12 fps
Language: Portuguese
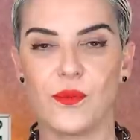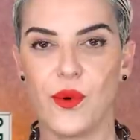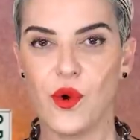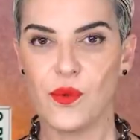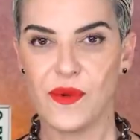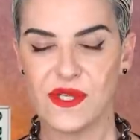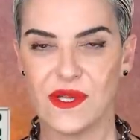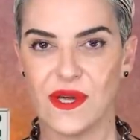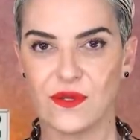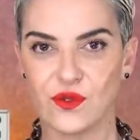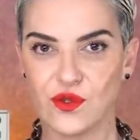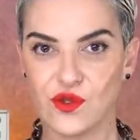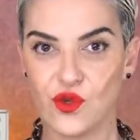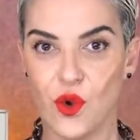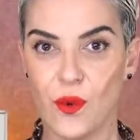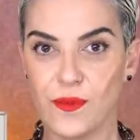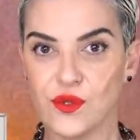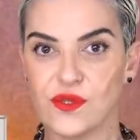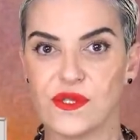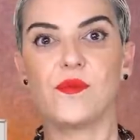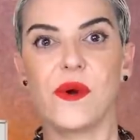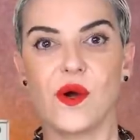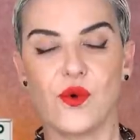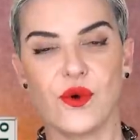um pouco mais largo nos ombros,
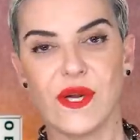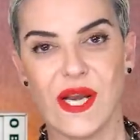uma cor